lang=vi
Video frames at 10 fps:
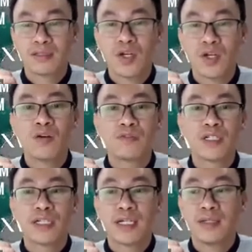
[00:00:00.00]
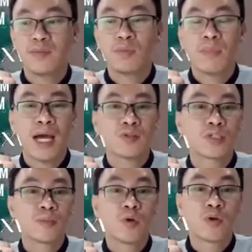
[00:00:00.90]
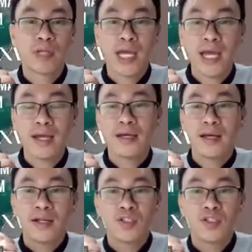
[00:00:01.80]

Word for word: so với cái buôn bán của người Bồ Đào Nha